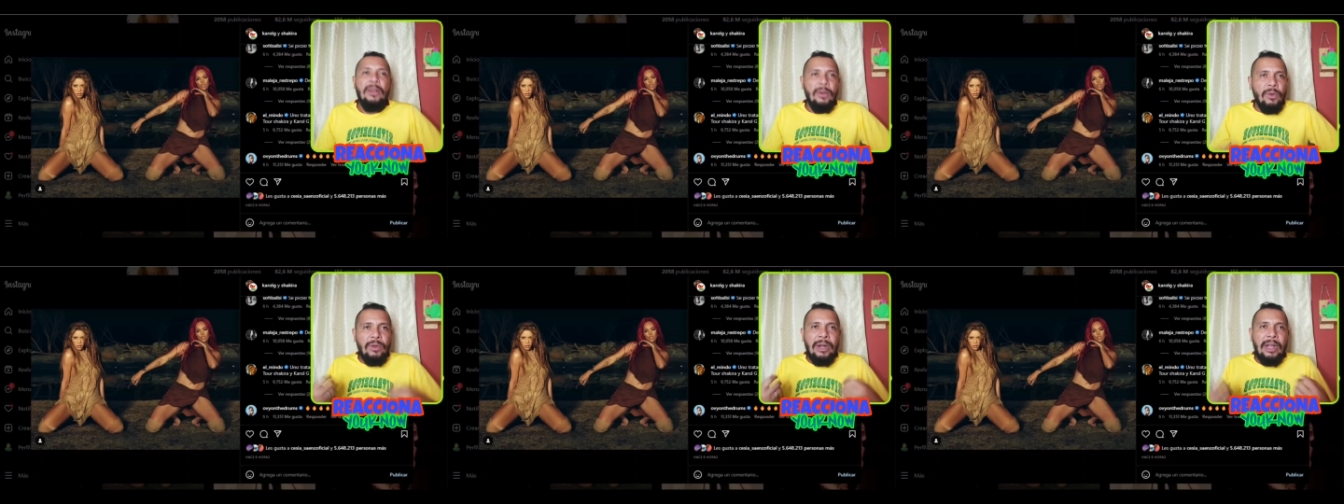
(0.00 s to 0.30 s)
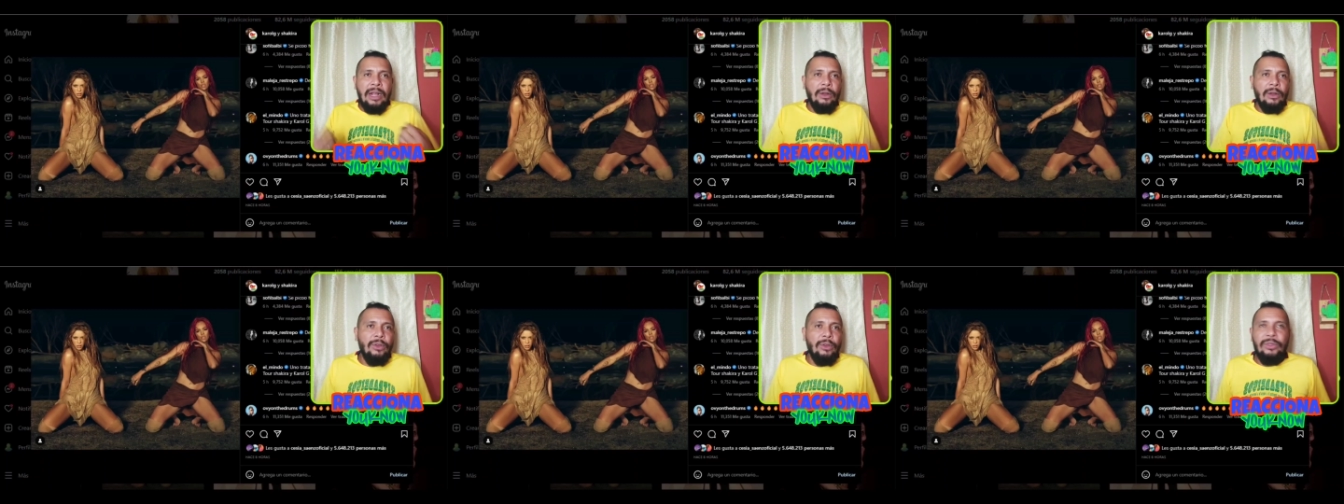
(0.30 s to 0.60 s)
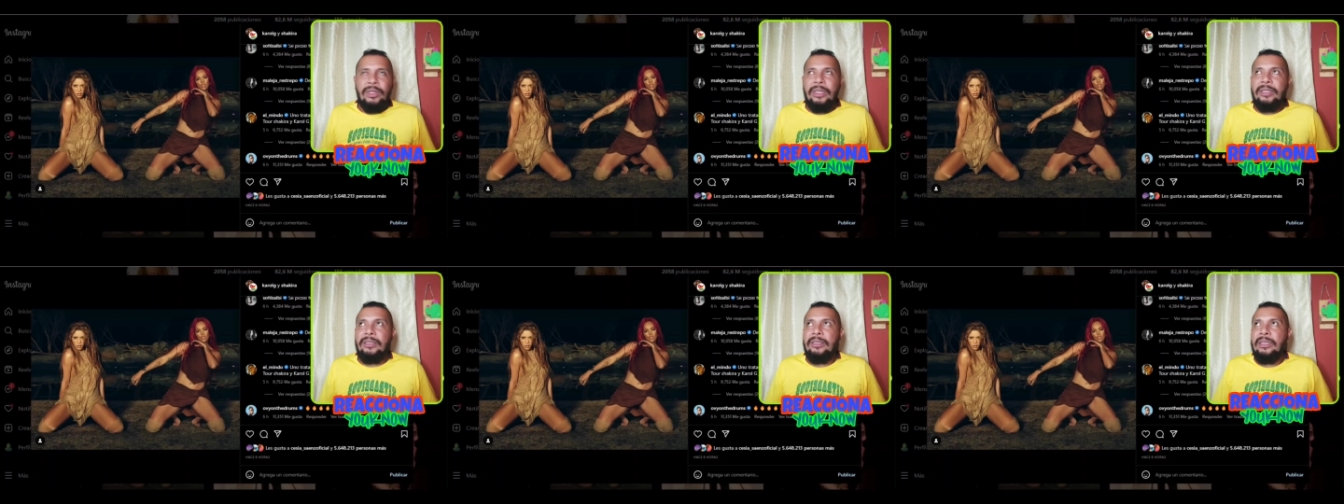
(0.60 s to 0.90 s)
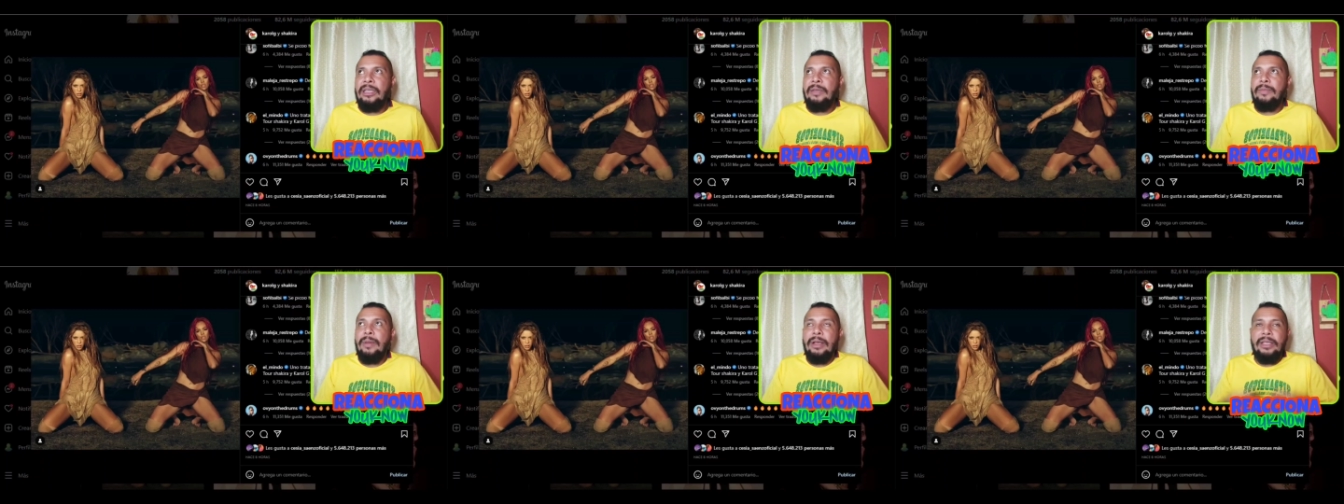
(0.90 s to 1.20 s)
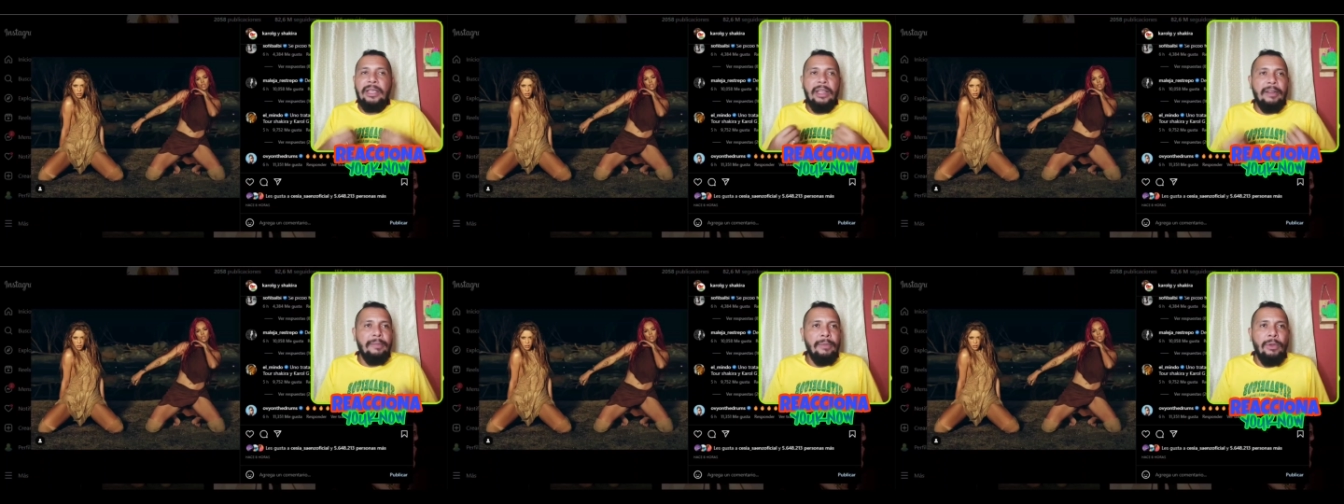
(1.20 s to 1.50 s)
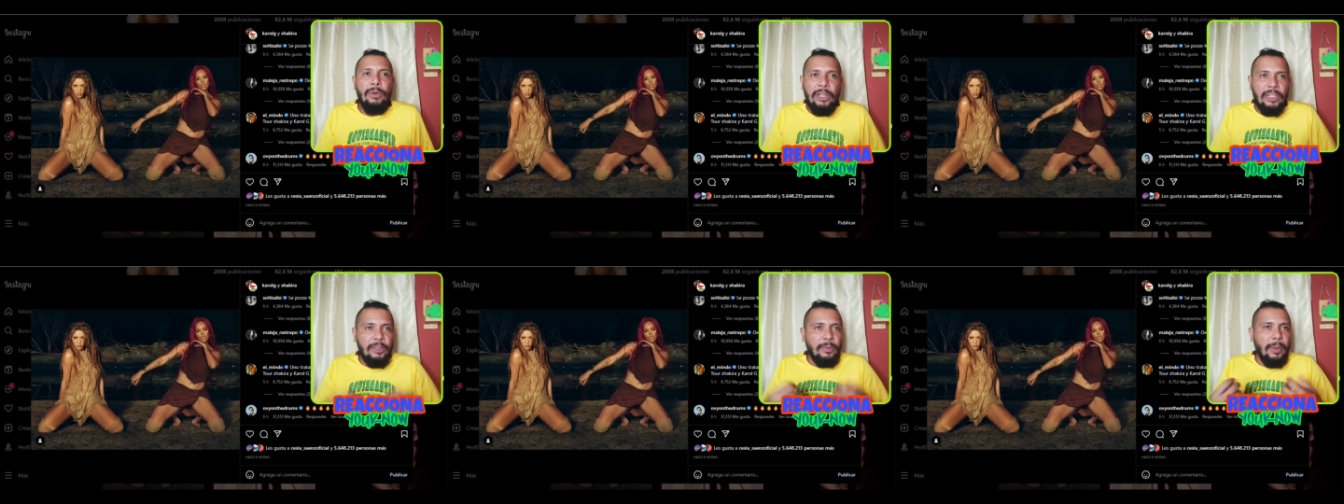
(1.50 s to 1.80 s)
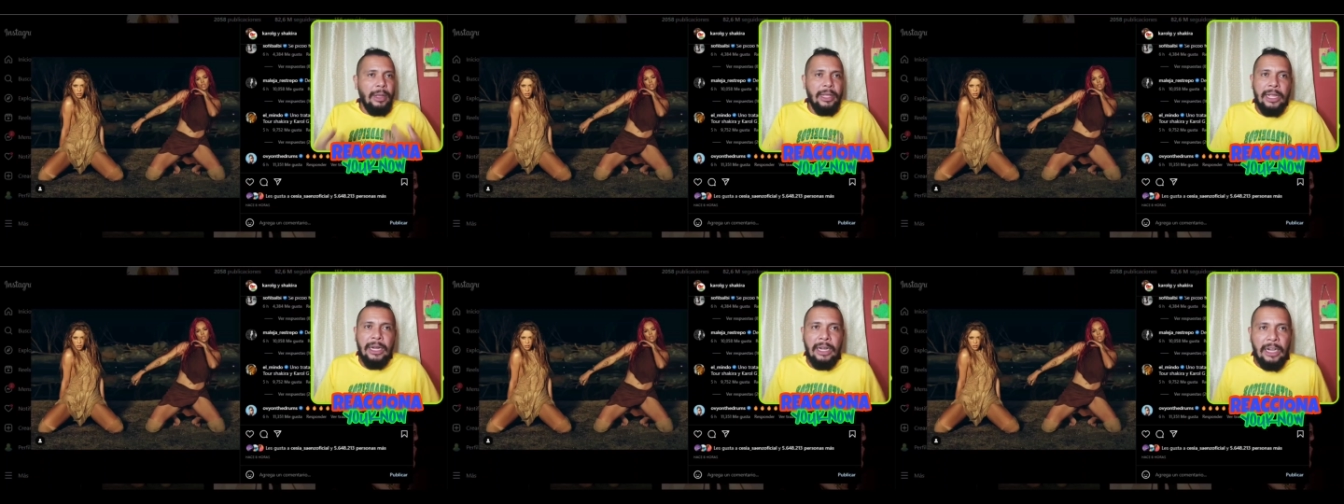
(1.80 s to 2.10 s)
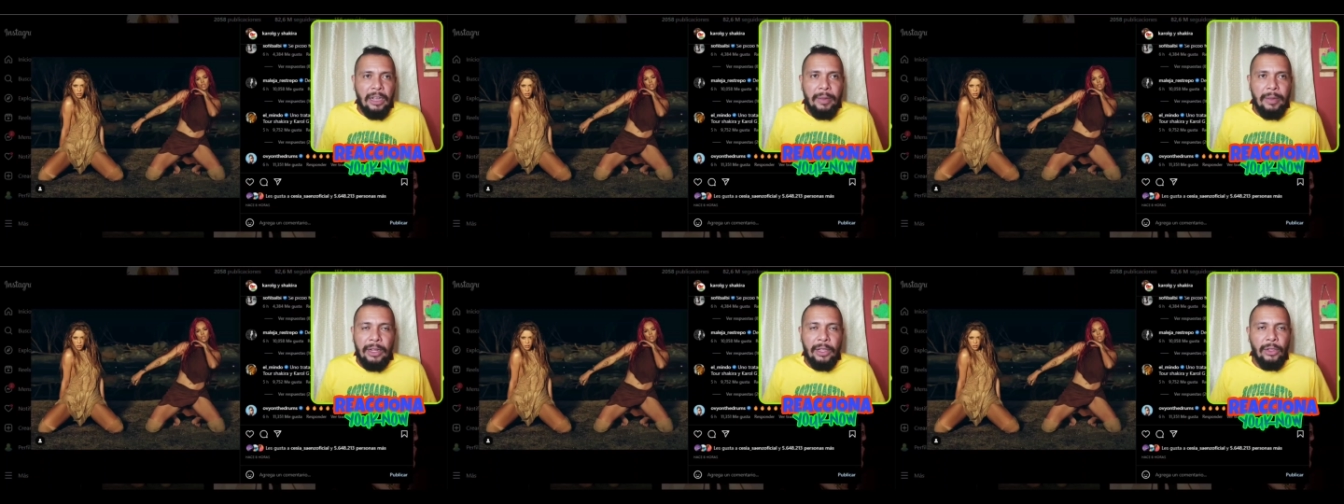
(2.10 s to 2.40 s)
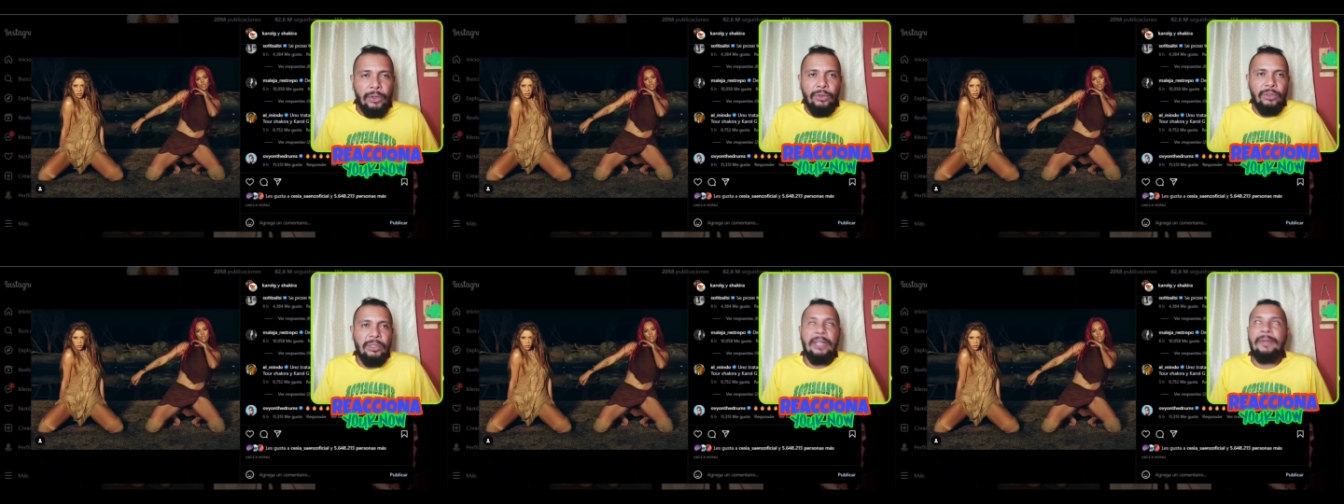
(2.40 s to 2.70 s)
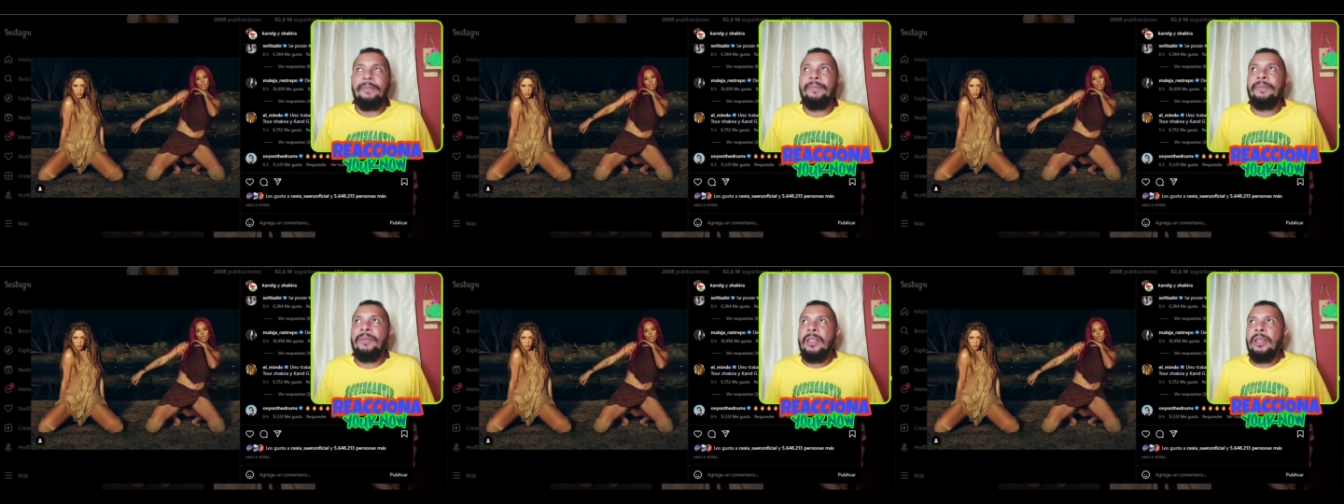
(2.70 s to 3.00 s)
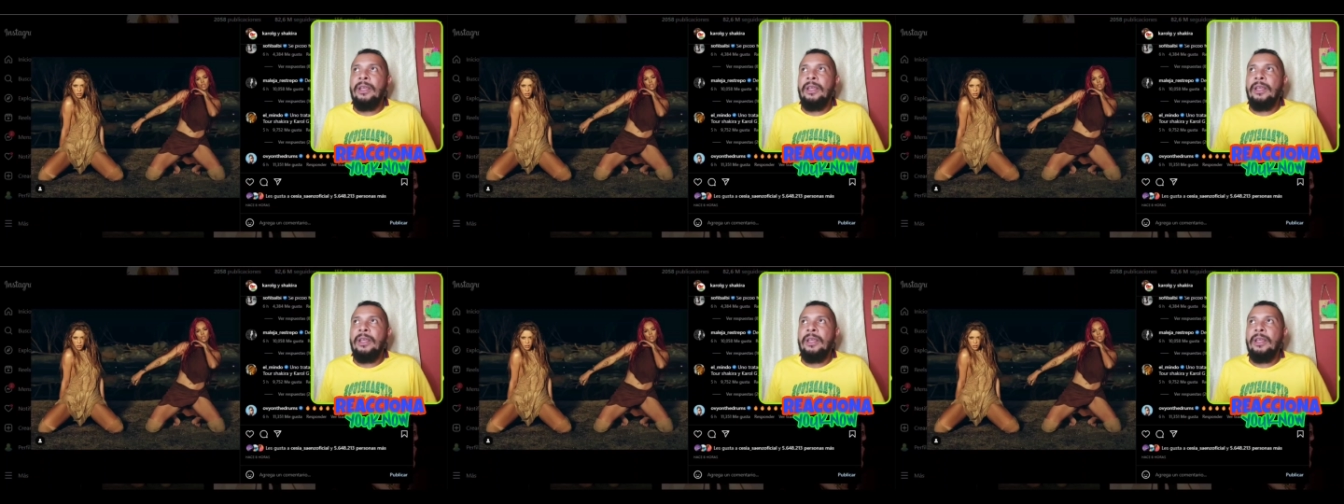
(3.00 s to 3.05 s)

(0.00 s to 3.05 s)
una cosa así, Bayern Múnich, Bayern Leverkusen,